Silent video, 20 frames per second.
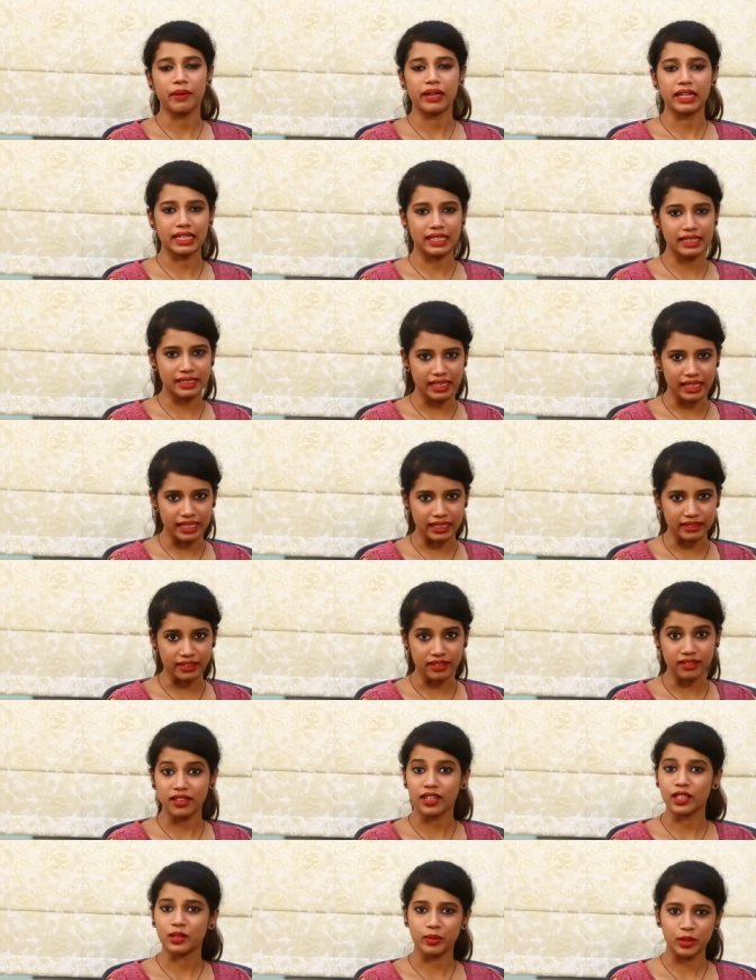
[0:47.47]
மெடிக்கல்
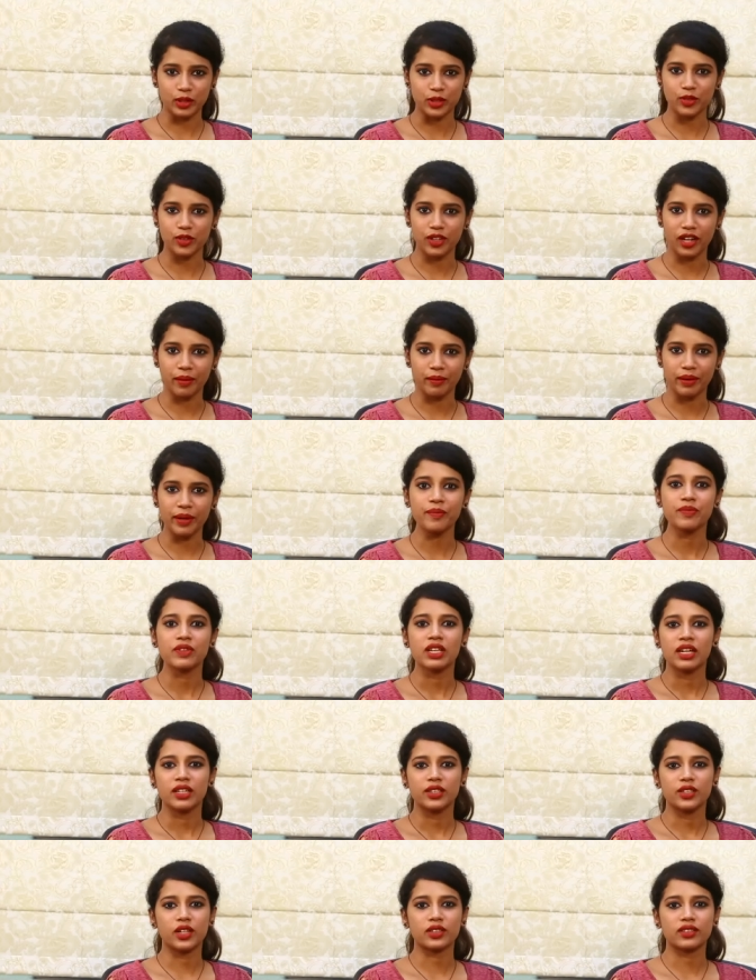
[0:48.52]
டைரக்டர் அது மட்டும் இல்லாமல்
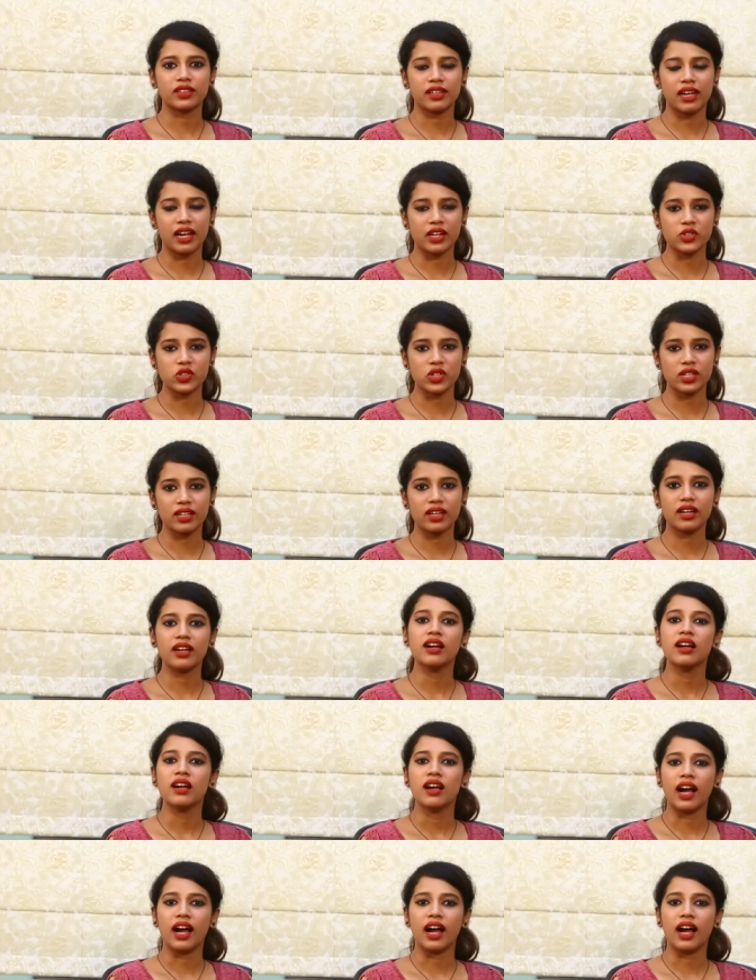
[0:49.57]
டாக்டர் அர்ச்சனா